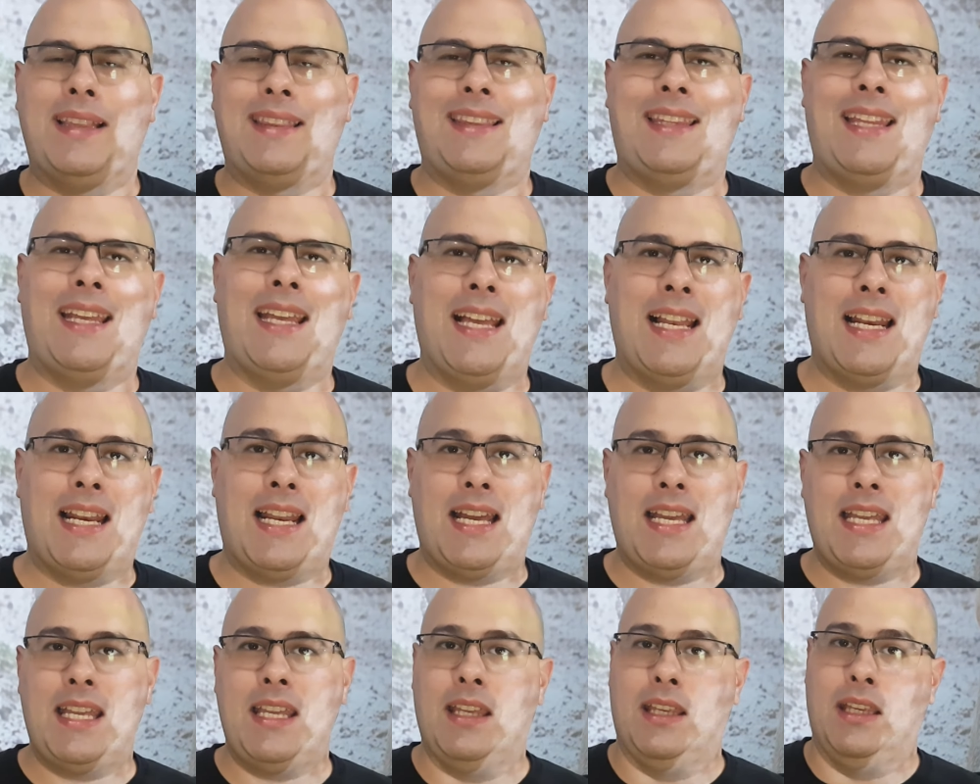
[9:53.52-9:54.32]
tela
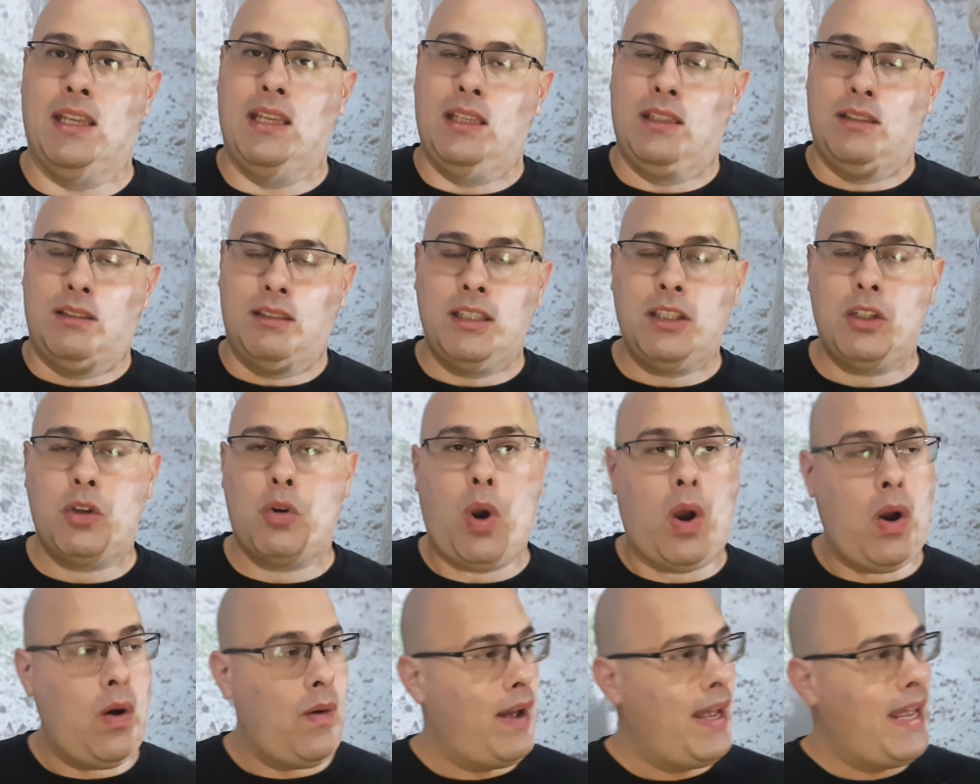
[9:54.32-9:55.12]
aí
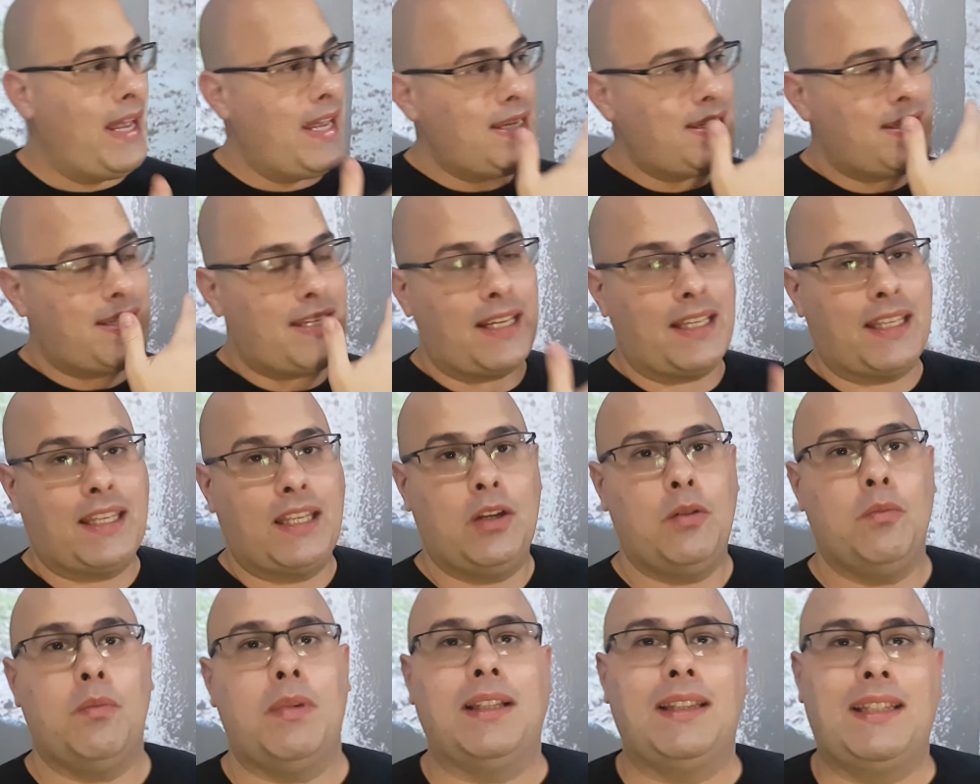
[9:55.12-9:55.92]
igual a essa
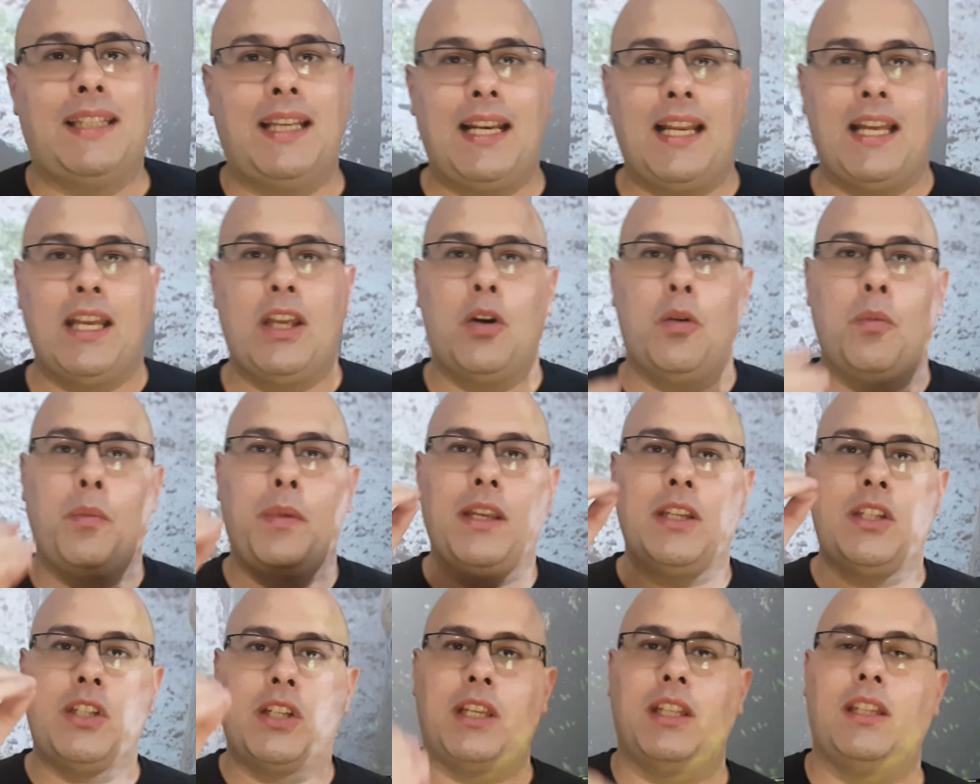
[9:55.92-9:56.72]
aqui, uma tela
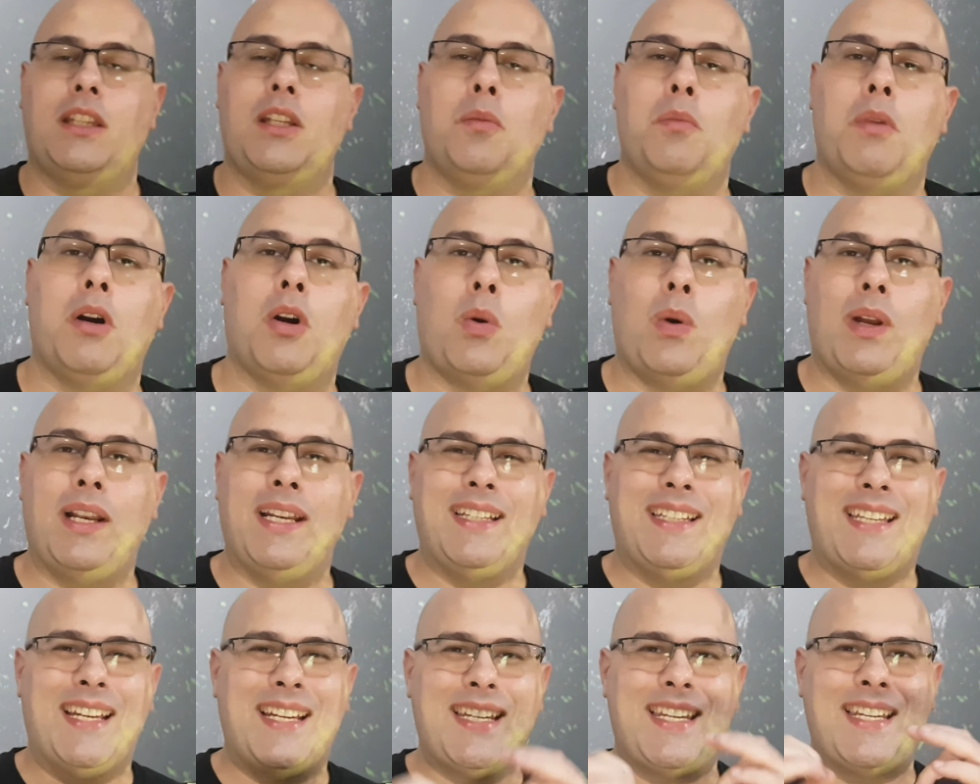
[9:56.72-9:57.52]
realmente que tem uma
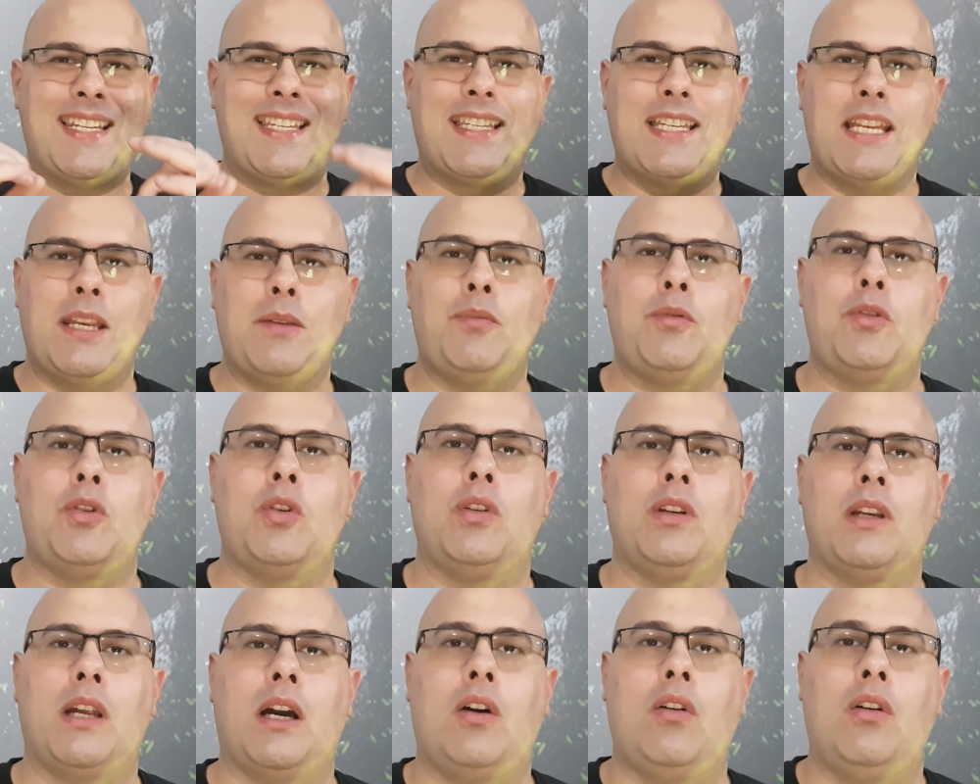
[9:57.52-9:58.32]
qualidade
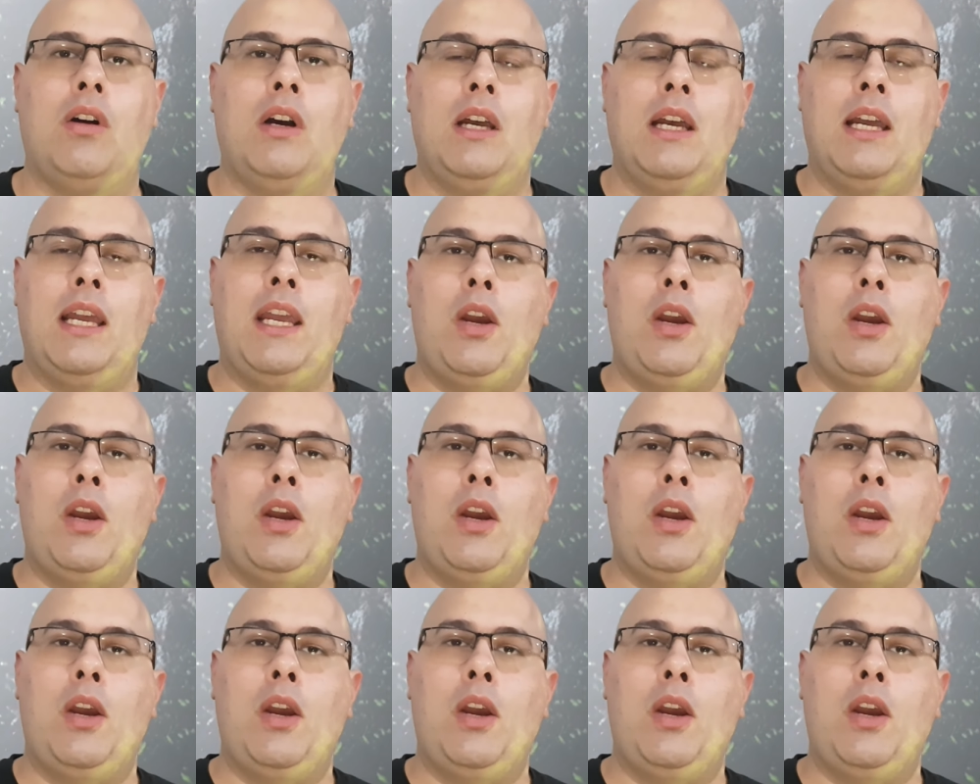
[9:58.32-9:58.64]
excepcional,